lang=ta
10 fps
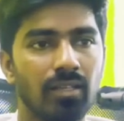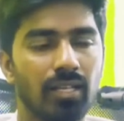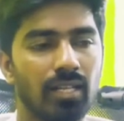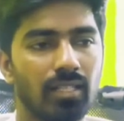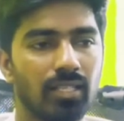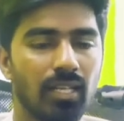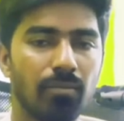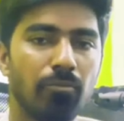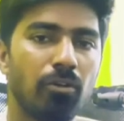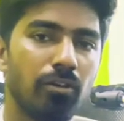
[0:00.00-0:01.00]
ஏன்னா அது
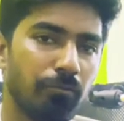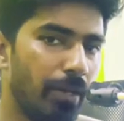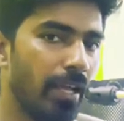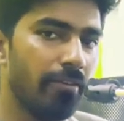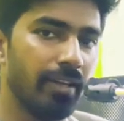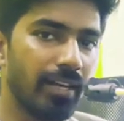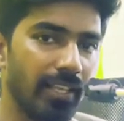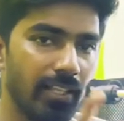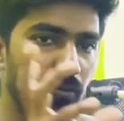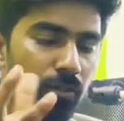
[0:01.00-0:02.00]
எல்லாமே உங்களுக்கு ஃப்ரீயாகவே
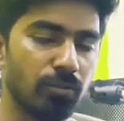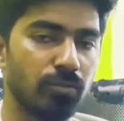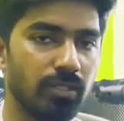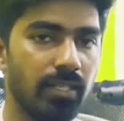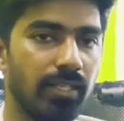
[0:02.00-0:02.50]
கிடைக்கிது உங்களை சுற்றி